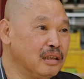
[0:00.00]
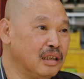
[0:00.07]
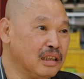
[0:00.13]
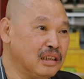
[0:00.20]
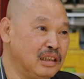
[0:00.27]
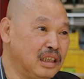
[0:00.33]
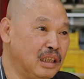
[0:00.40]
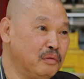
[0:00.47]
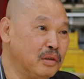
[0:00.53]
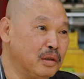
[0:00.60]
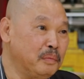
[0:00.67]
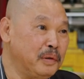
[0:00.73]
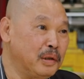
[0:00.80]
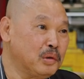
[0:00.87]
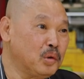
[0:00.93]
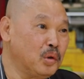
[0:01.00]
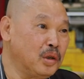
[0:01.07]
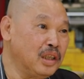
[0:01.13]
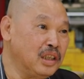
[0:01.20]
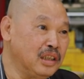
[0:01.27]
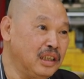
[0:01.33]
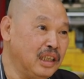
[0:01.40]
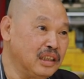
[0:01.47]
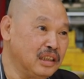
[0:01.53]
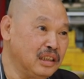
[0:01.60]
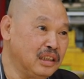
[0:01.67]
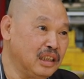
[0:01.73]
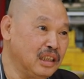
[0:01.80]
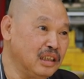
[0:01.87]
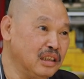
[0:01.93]
那时间我要不要多了一点时
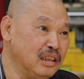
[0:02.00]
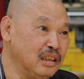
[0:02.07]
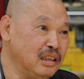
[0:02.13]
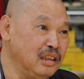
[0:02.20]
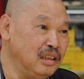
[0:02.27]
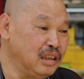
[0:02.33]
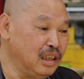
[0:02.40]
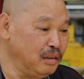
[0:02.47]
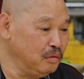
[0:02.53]
间呢？以前